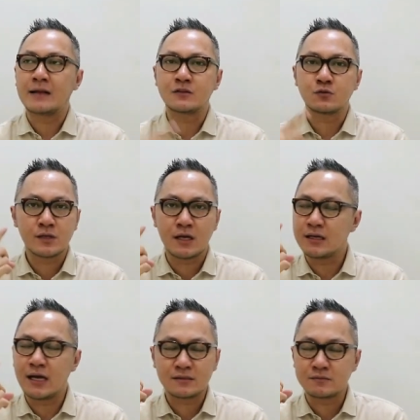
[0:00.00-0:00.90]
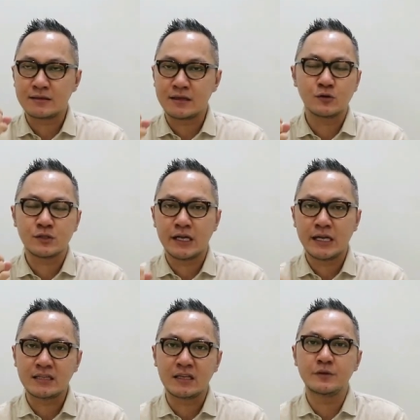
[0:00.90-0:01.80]
atas usaha enggak semata usaha
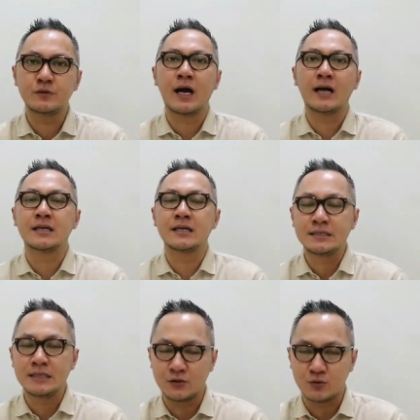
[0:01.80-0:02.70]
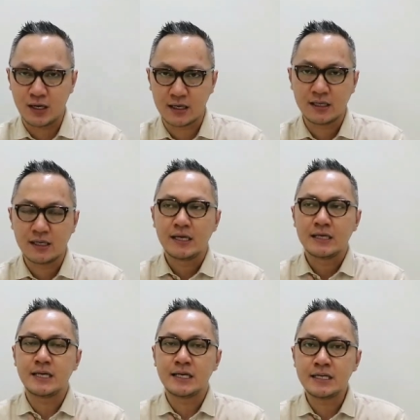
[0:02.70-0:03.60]
kita tapi juga ada kehendak Tuhan
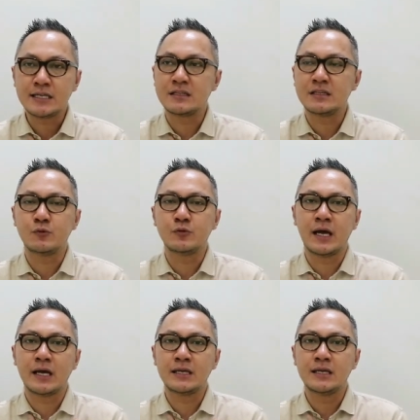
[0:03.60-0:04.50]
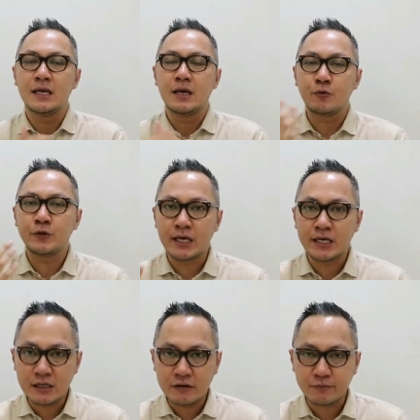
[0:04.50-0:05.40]
jadi kita dipunyai punya
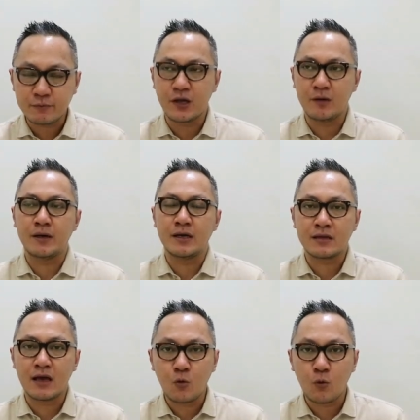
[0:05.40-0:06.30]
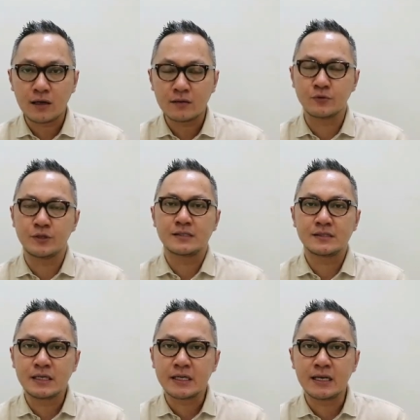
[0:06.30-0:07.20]
gift punya pengetahuan punya
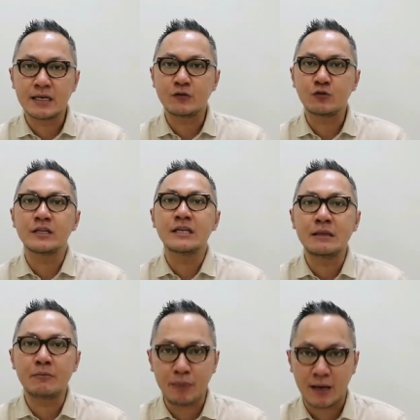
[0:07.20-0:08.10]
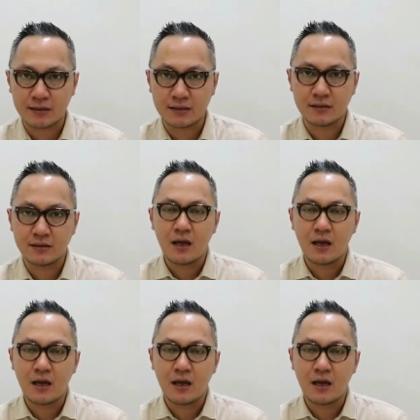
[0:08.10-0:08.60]
skill itu titipan